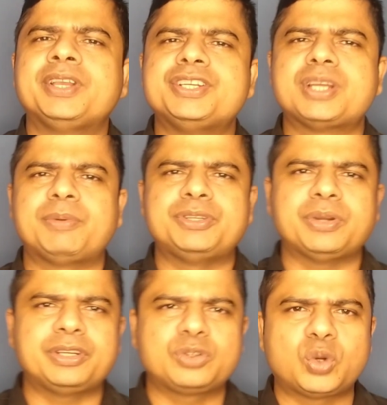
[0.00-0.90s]
হিসাবে
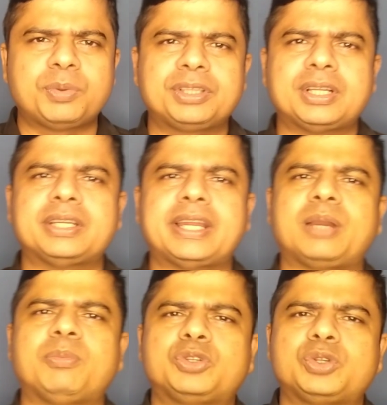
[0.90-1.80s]
জয়েন করবেন তাদের এক
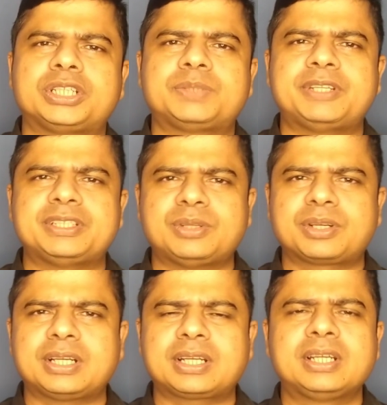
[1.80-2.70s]
বছর এক্সপিরিয়েন্স
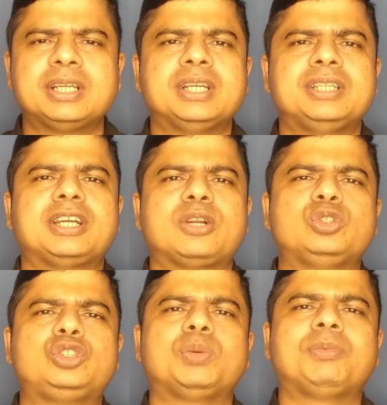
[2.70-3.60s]
দরকার যারা
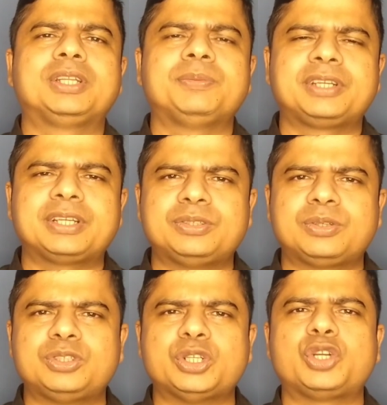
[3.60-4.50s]
উচ্চ মাধ্যমিকের
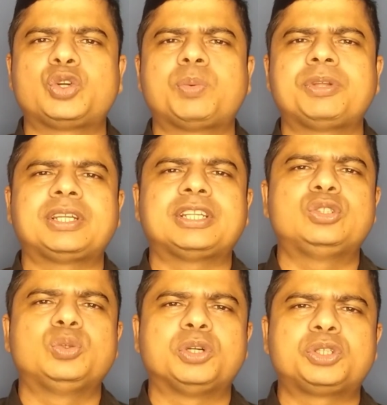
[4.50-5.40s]
জন্য জয়েন করবেন তাদের
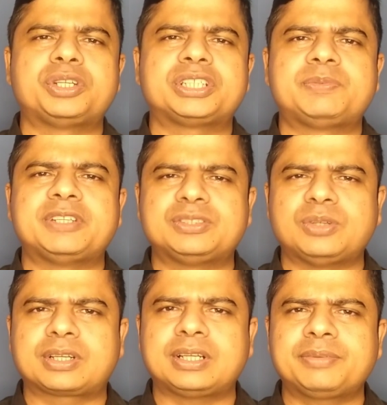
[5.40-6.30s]
দু বছর এক্সপিরিয়েন্স
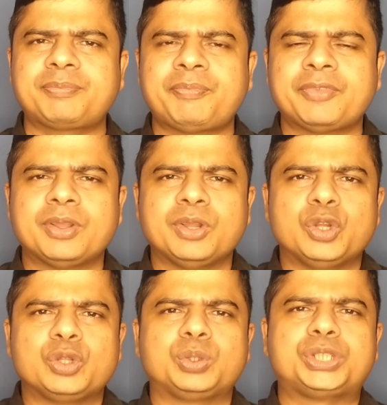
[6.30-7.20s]
দরকার
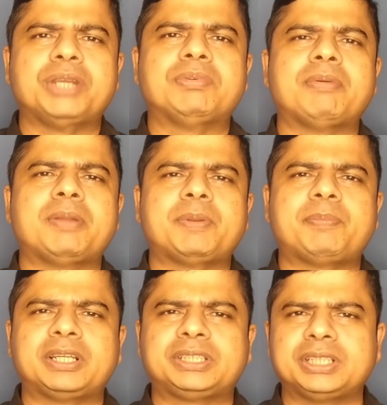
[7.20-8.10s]
তো সেইভাবে
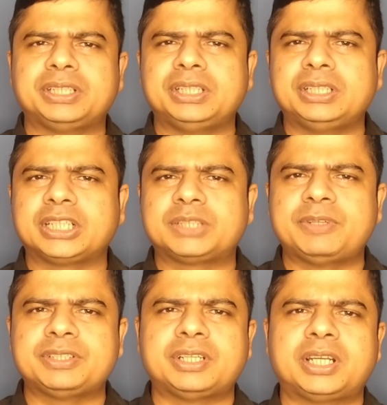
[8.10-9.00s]
প্রিপারেশান নিন
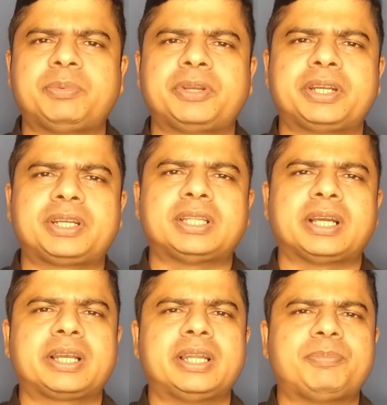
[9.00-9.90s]
এক্সপিরিয়েন্স সার্টিফিকেটটা
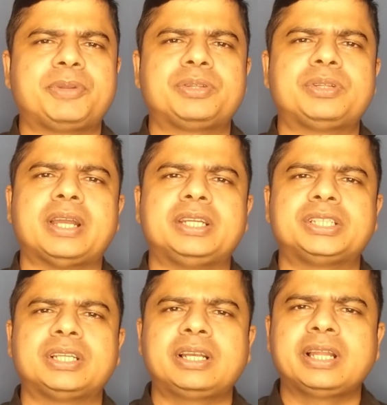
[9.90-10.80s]
থাকলে আপনি কিন্তু
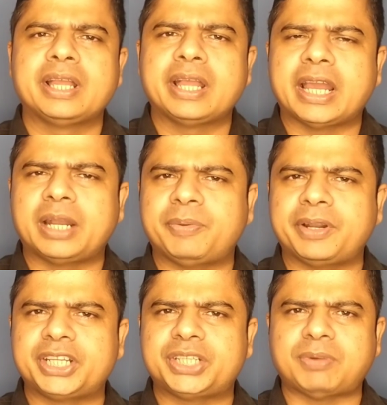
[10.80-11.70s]
অ্যাডিশনাল
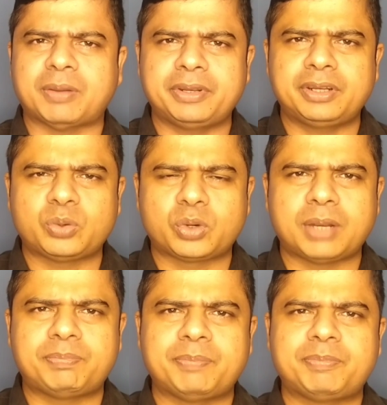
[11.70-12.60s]
অ্যাডভান্টেজ পাবেন
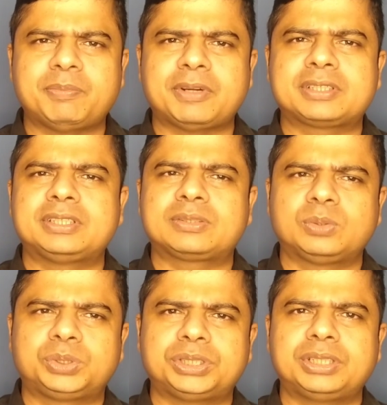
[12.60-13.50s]
টোটাল ফিফটি মার্কসের
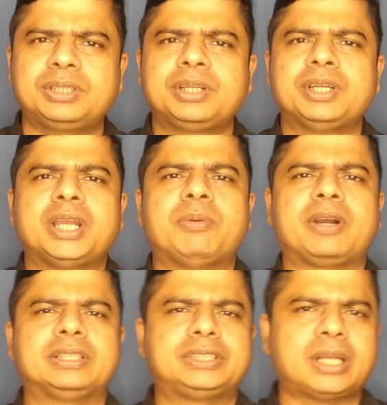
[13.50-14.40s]
কোশ্চেন এবং
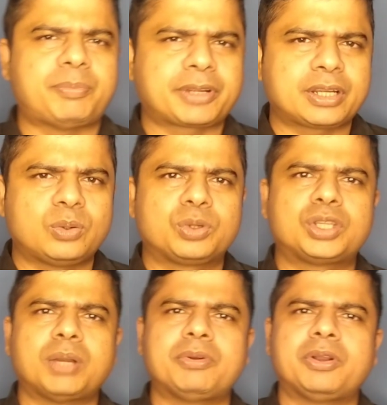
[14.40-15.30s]
আনসার আপনাকে
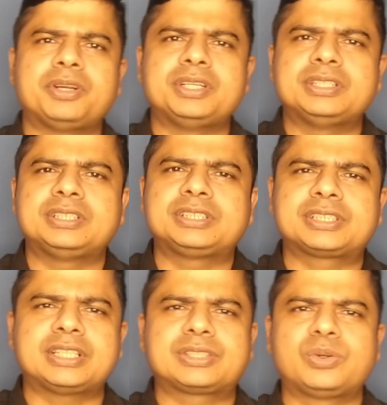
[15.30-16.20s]
করতে হবে অলরেডি
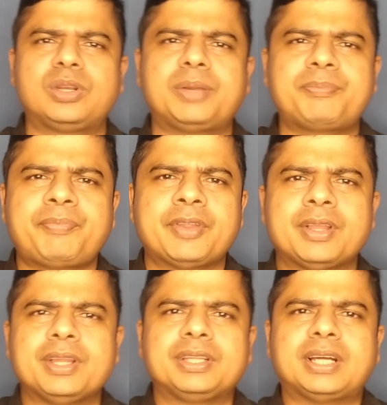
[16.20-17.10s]
ডিসকাস করলাম
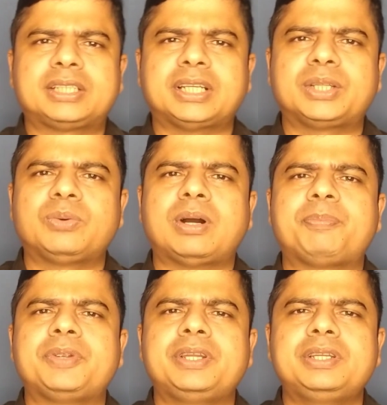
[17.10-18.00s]
তার সাথেও
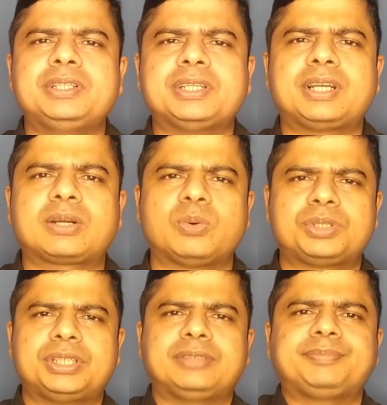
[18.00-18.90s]
আপনি যেটা
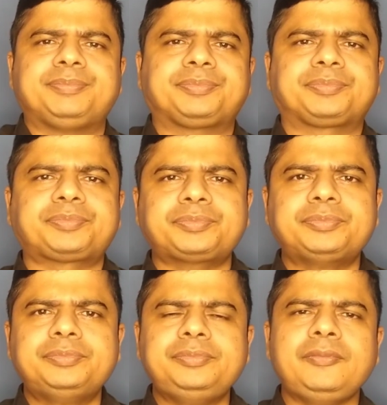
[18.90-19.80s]
করছেন
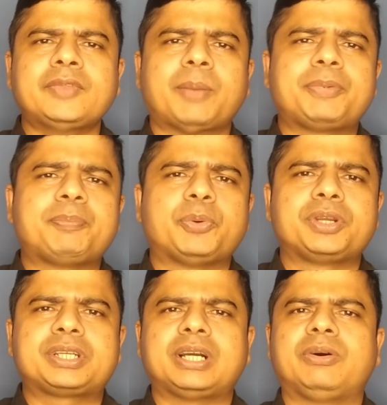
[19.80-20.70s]
আপনি
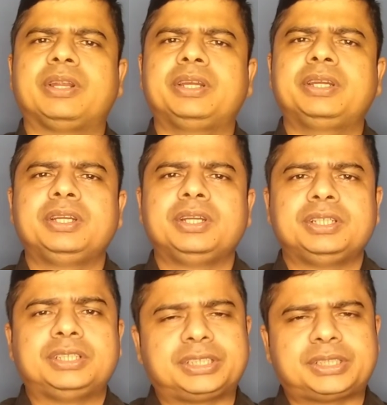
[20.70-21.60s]
পরীক্ষা হলে
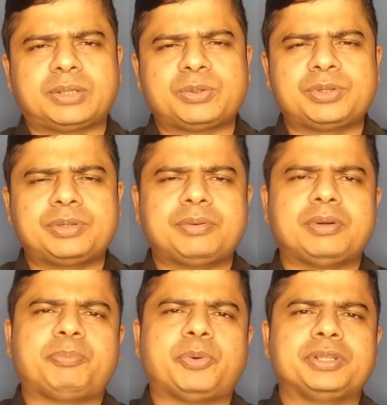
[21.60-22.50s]
চেষ্টা করুন
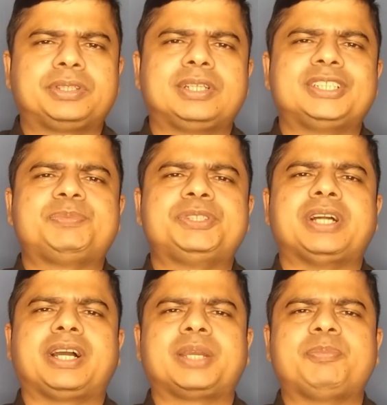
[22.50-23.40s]
পঁয়তাল্লিশ মিনিট
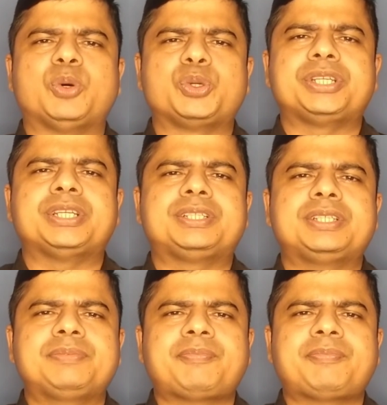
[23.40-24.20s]
আগে পৌঁছে যেতে